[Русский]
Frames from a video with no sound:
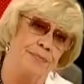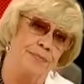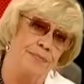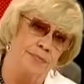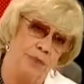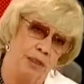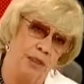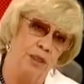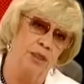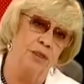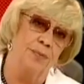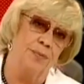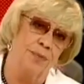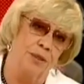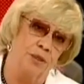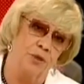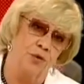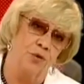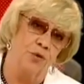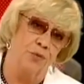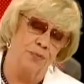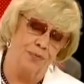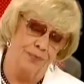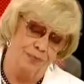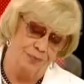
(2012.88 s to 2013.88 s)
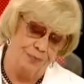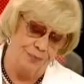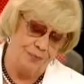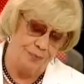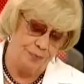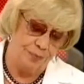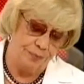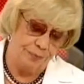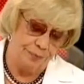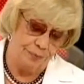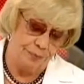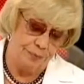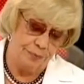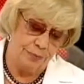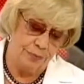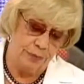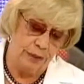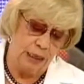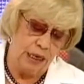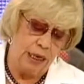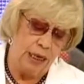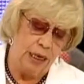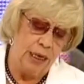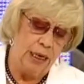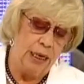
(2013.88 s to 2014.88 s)
перед смертью
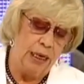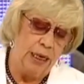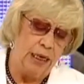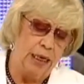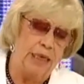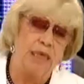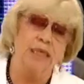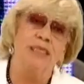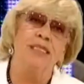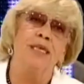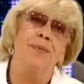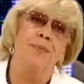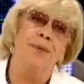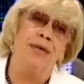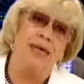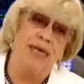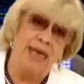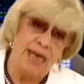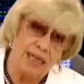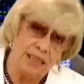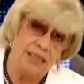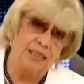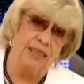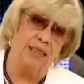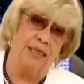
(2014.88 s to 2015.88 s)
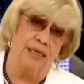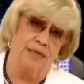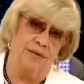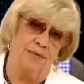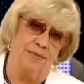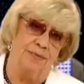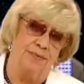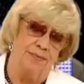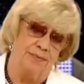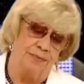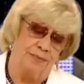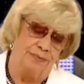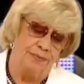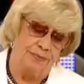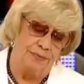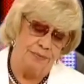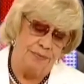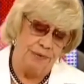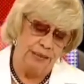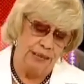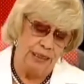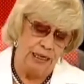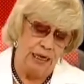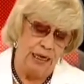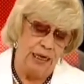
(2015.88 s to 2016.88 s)
и собирался
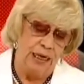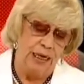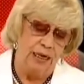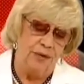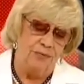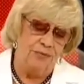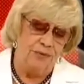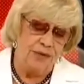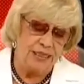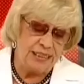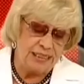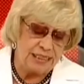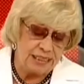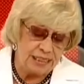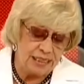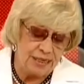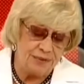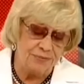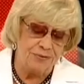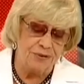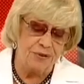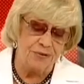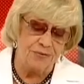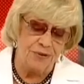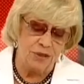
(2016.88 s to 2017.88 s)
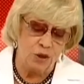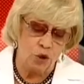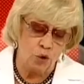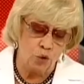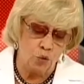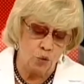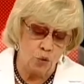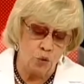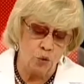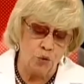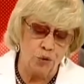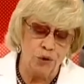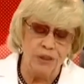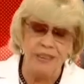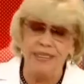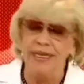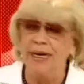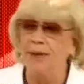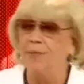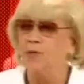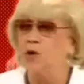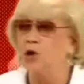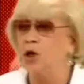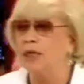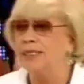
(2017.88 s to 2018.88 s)
вести в святую
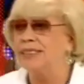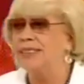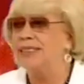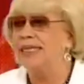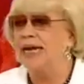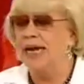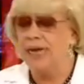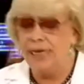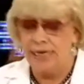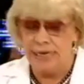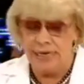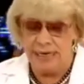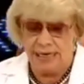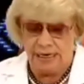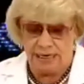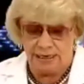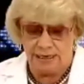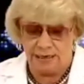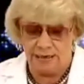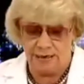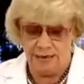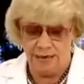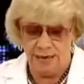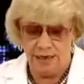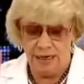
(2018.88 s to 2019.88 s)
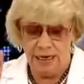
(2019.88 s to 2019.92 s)
землю остальных»